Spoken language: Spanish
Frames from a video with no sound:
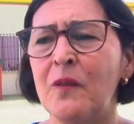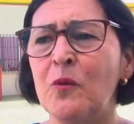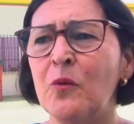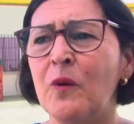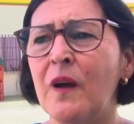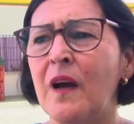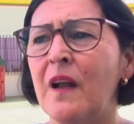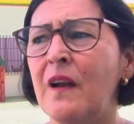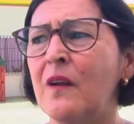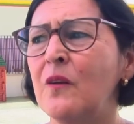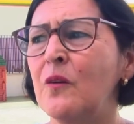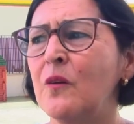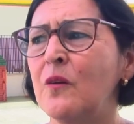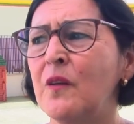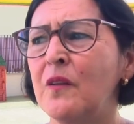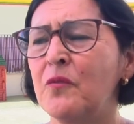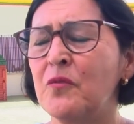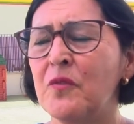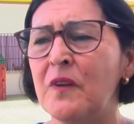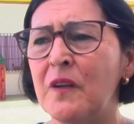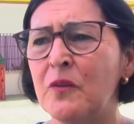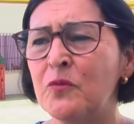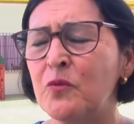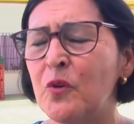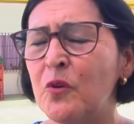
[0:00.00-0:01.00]
educarlos
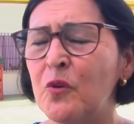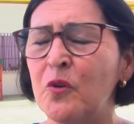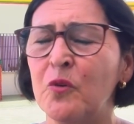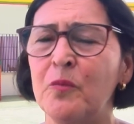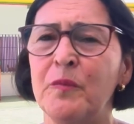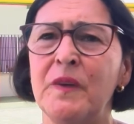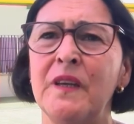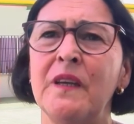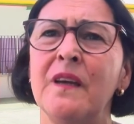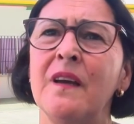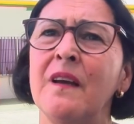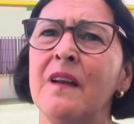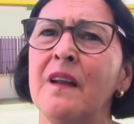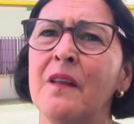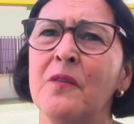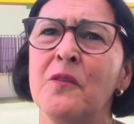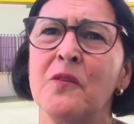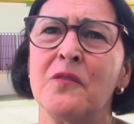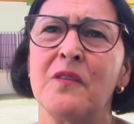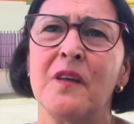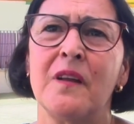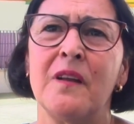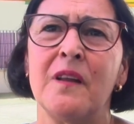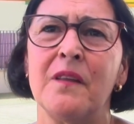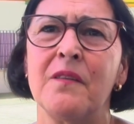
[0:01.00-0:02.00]
en la autonomía, la
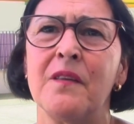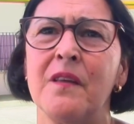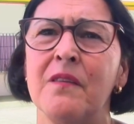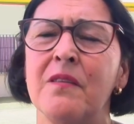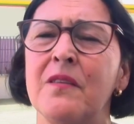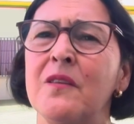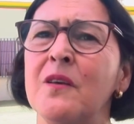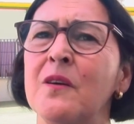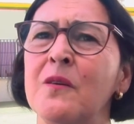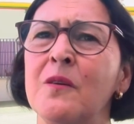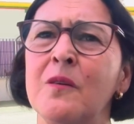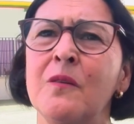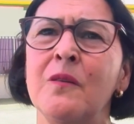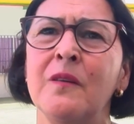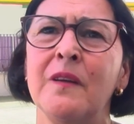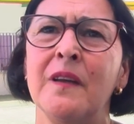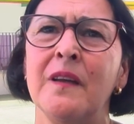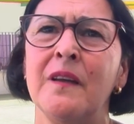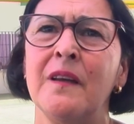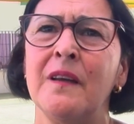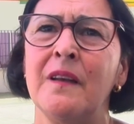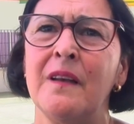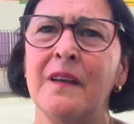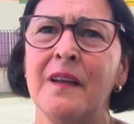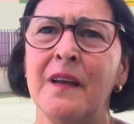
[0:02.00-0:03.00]
socialización,
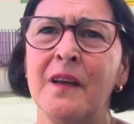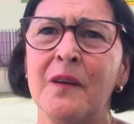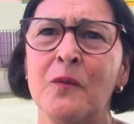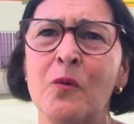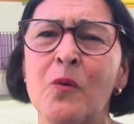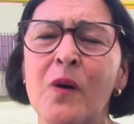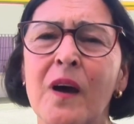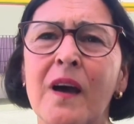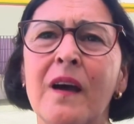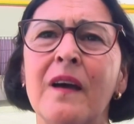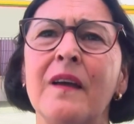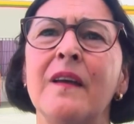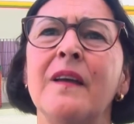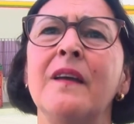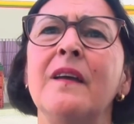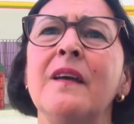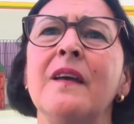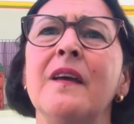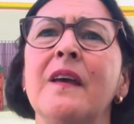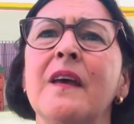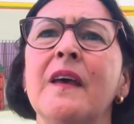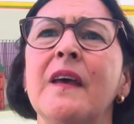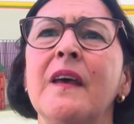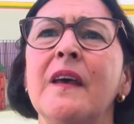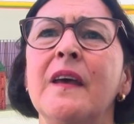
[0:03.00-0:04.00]
el lenguaje.
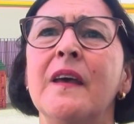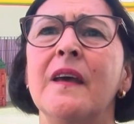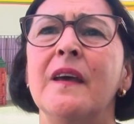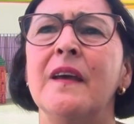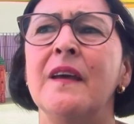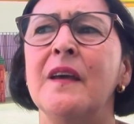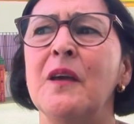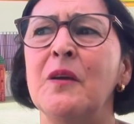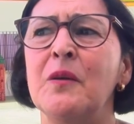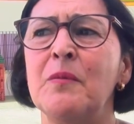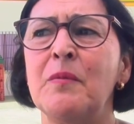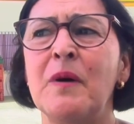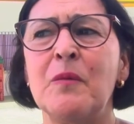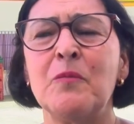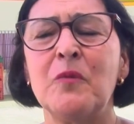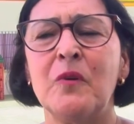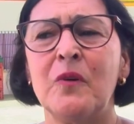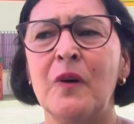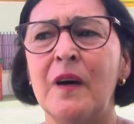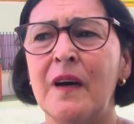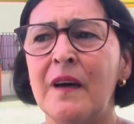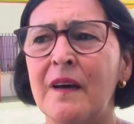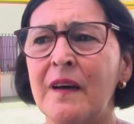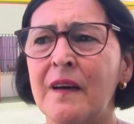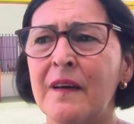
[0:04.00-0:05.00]
Eh,
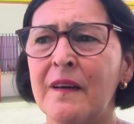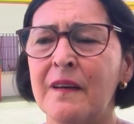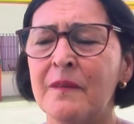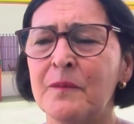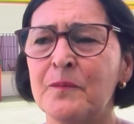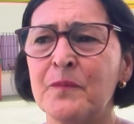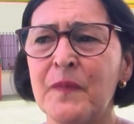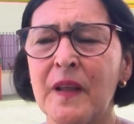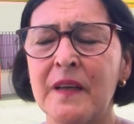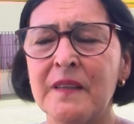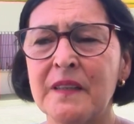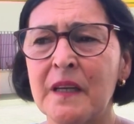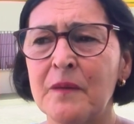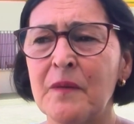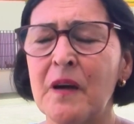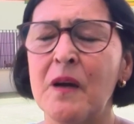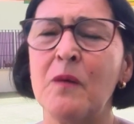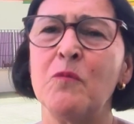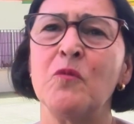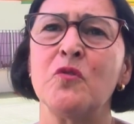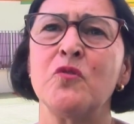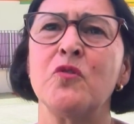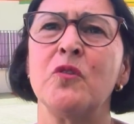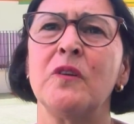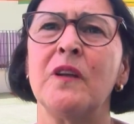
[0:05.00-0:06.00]
vamos a, trabajar
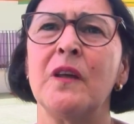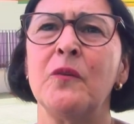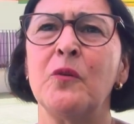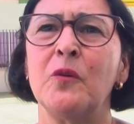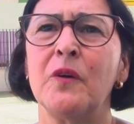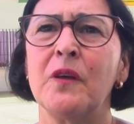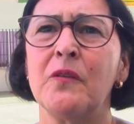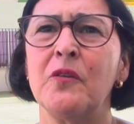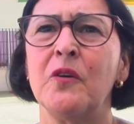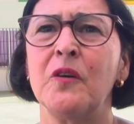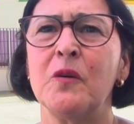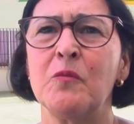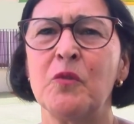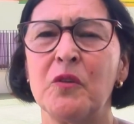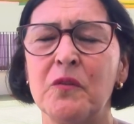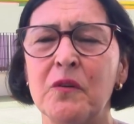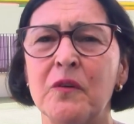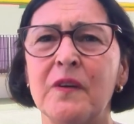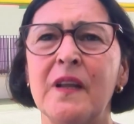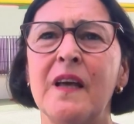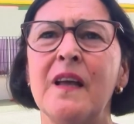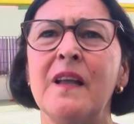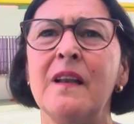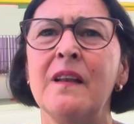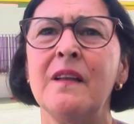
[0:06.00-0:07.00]
mucho la educación
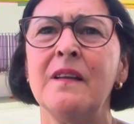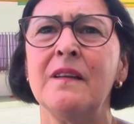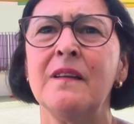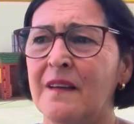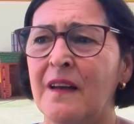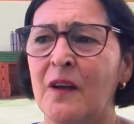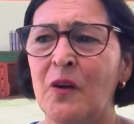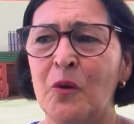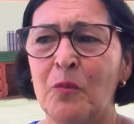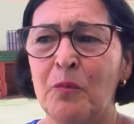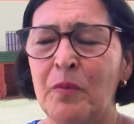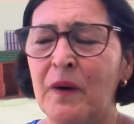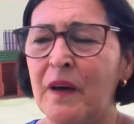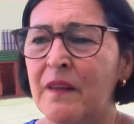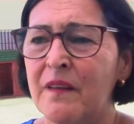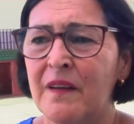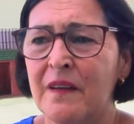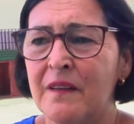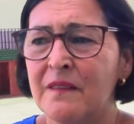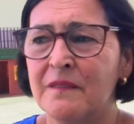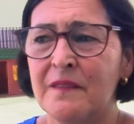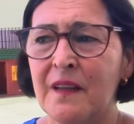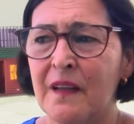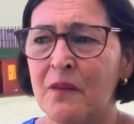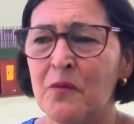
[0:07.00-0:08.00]
emocional, a los
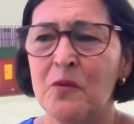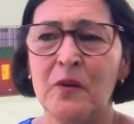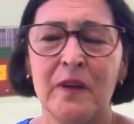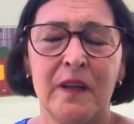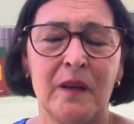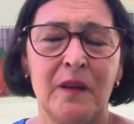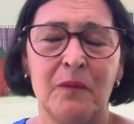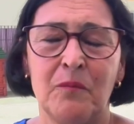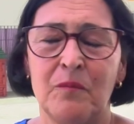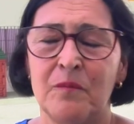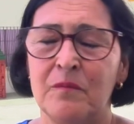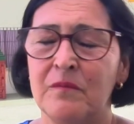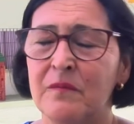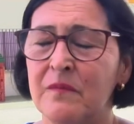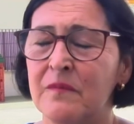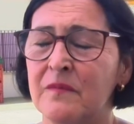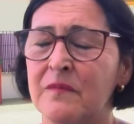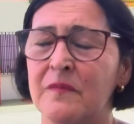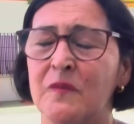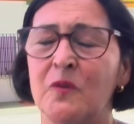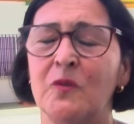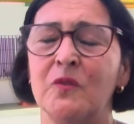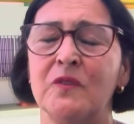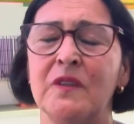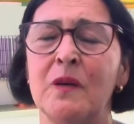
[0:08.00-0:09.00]
padres de eso, que
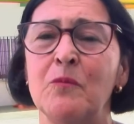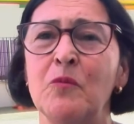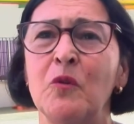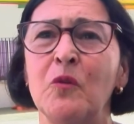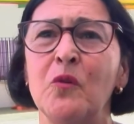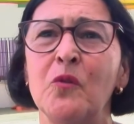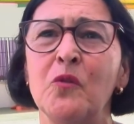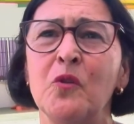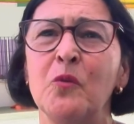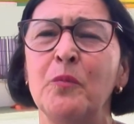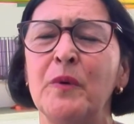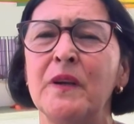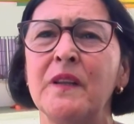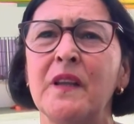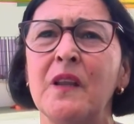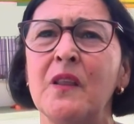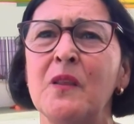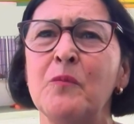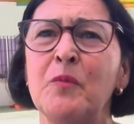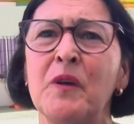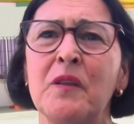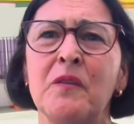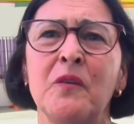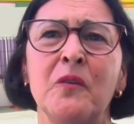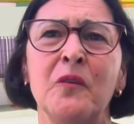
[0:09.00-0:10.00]
mm, contamos con su
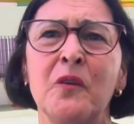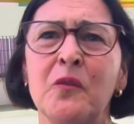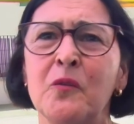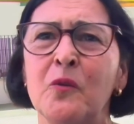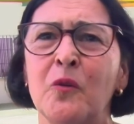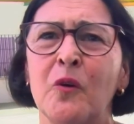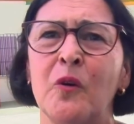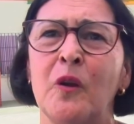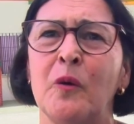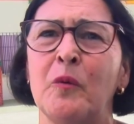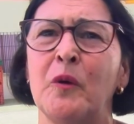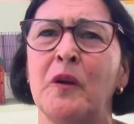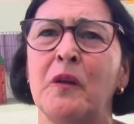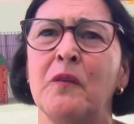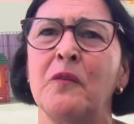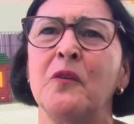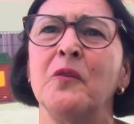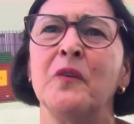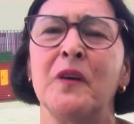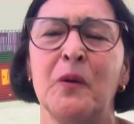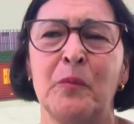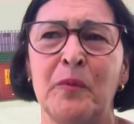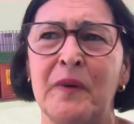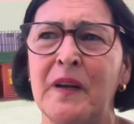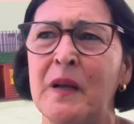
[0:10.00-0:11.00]
participación y su
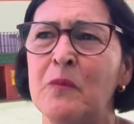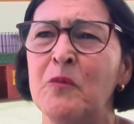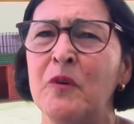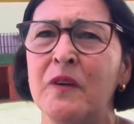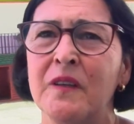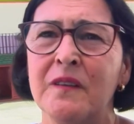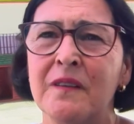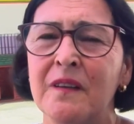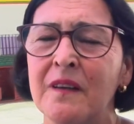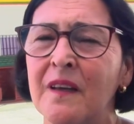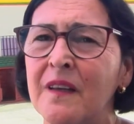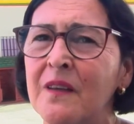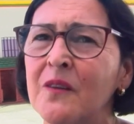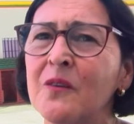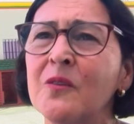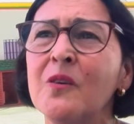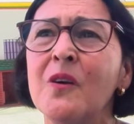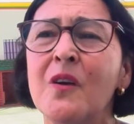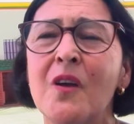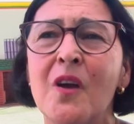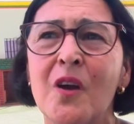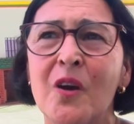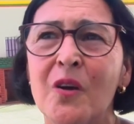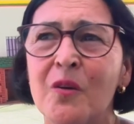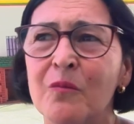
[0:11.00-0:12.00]
colaboración, que esperamos que este año
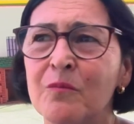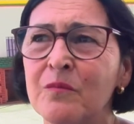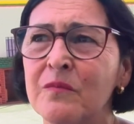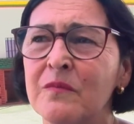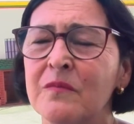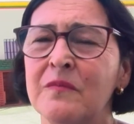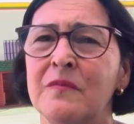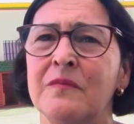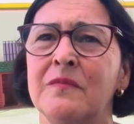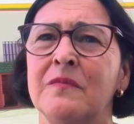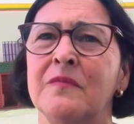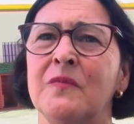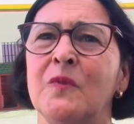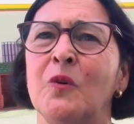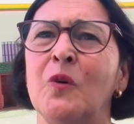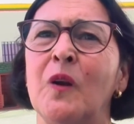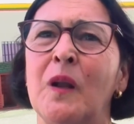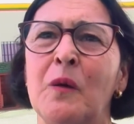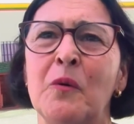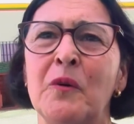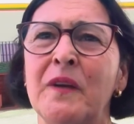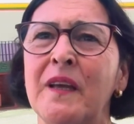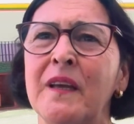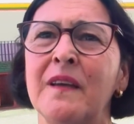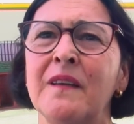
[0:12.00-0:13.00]
mm,
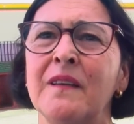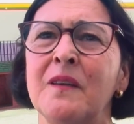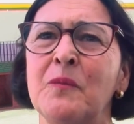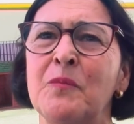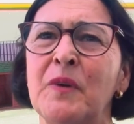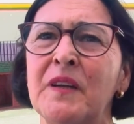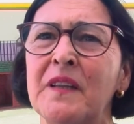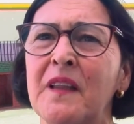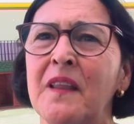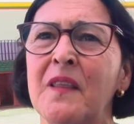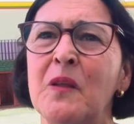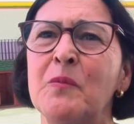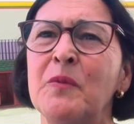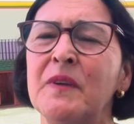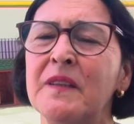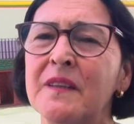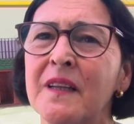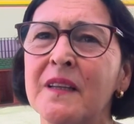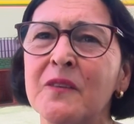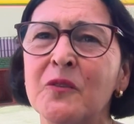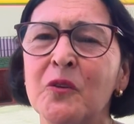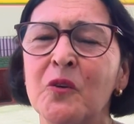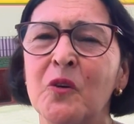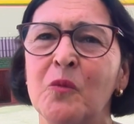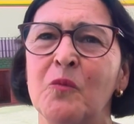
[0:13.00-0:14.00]
colaboren y participen participen
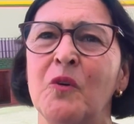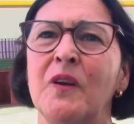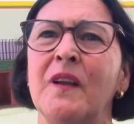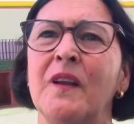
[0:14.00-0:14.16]
tanto como